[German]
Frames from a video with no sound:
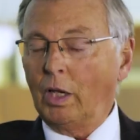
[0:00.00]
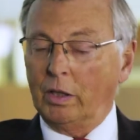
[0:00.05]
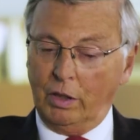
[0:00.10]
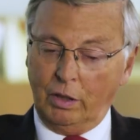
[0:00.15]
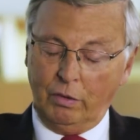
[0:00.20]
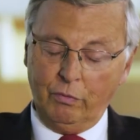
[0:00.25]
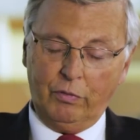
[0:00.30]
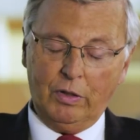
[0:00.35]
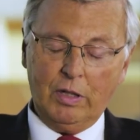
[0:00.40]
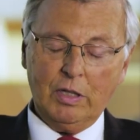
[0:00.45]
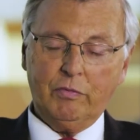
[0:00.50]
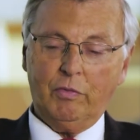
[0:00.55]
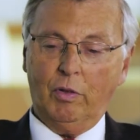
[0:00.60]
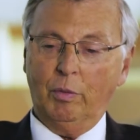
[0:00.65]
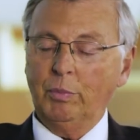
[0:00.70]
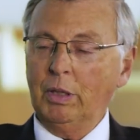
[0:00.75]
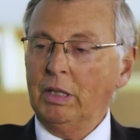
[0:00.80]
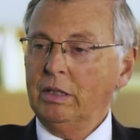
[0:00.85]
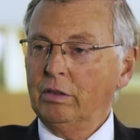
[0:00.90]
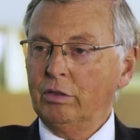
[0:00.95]
Ja, jedenfalls
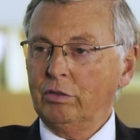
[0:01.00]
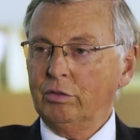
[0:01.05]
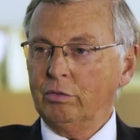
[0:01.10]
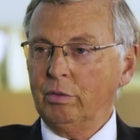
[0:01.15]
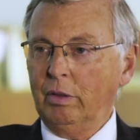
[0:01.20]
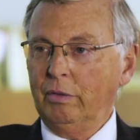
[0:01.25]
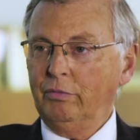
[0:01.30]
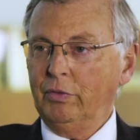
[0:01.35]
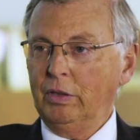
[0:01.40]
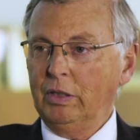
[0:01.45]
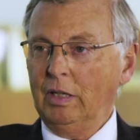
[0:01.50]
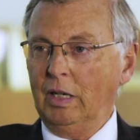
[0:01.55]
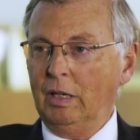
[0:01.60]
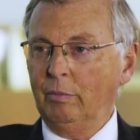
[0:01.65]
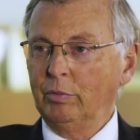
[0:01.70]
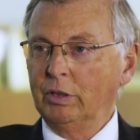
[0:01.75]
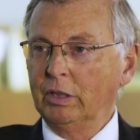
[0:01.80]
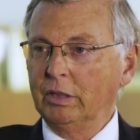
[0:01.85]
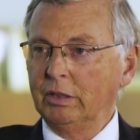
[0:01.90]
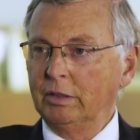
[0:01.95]
vermehrtes Traffic
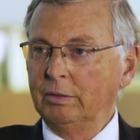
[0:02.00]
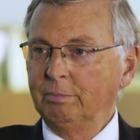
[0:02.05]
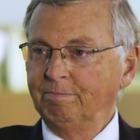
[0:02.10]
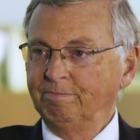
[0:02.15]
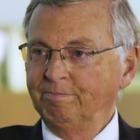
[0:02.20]
am Grill.